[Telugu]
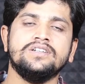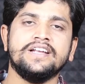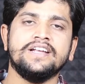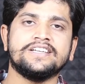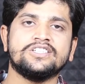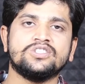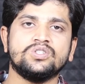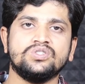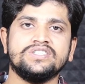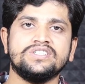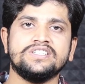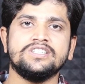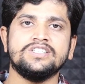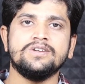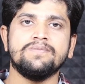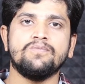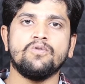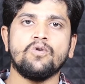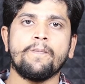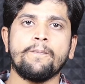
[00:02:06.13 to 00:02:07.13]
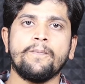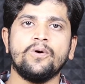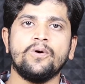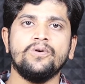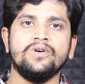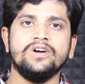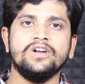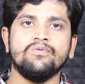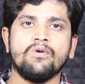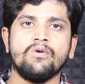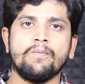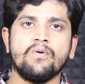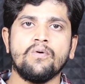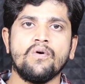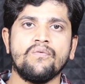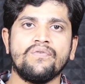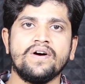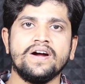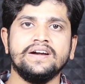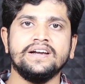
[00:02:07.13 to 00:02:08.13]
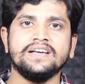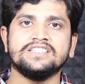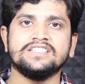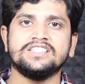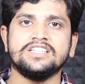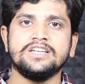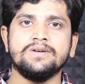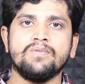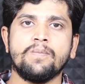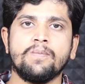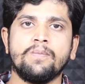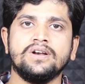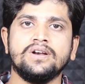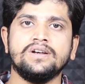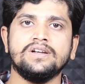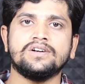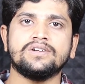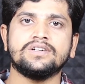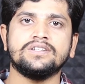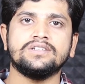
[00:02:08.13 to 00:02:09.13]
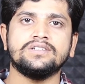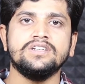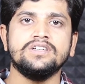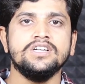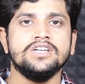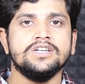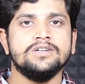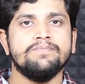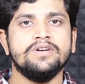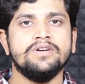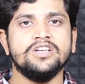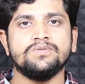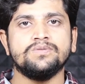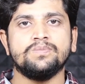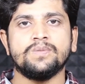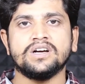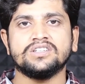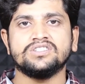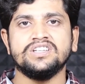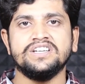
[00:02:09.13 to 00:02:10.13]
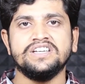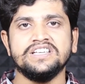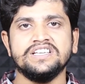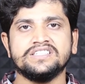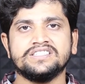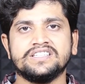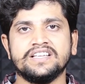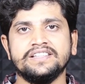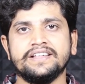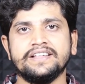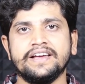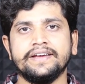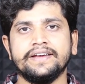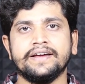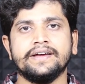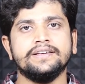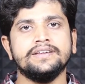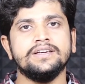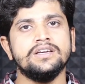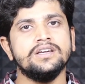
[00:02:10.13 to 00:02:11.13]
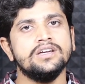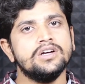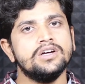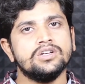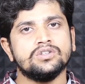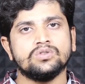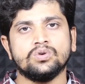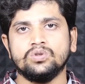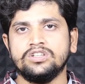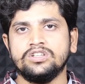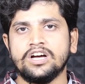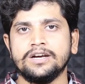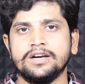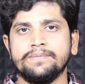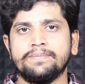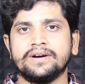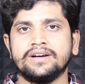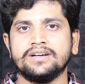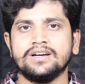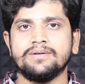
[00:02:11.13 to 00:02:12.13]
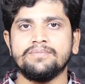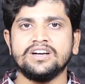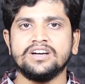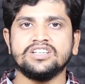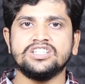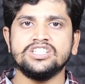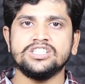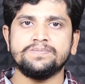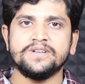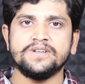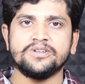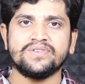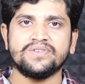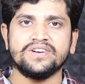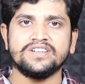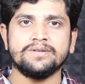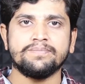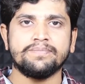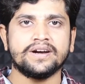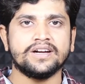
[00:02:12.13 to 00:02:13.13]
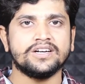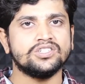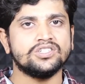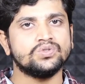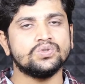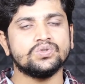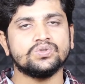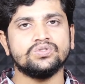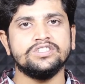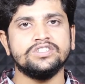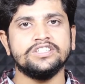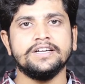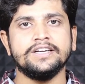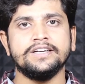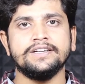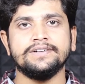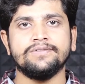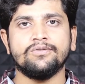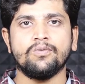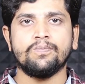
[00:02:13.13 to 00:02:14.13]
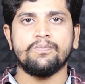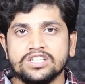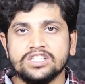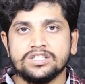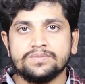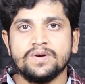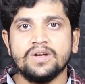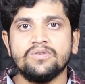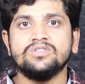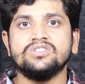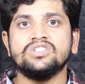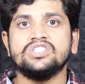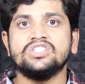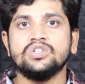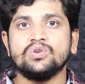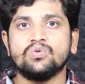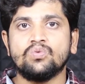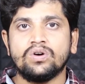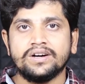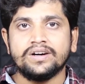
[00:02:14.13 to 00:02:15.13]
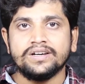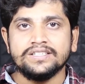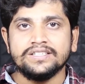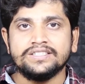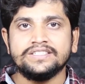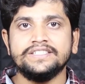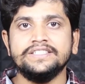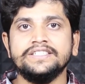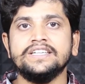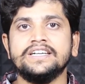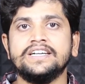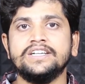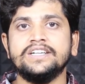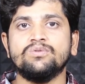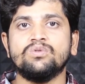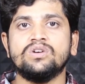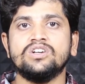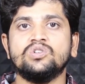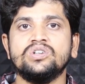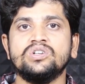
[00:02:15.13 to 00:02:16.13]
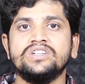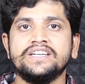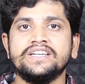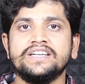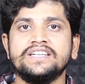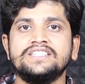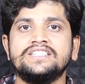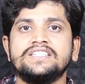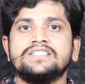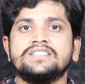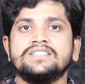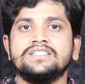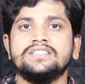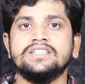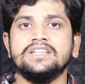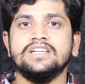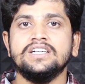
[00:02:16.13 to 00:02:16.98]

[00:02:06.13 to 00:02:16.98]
నెక్స్ట్ వచ్చేసి ఒప్పో నుండి ఒప్పో ఫైవ్ ఎక్స్ త్రీ మొబైల్ యొక్క బెంచ్ మార్క్స్ లీక్స్ అయితే అయ్యాయి సో దాని పరంగా మనకి స్పెసిఫికేషన్ పరంగా చూసుకుంటే ఒక డిస్ప్లే వచ్చేసి క్వాడ్ హెచ్డి అండ్ వన్ ట్వంటీ హెచ్ఎస్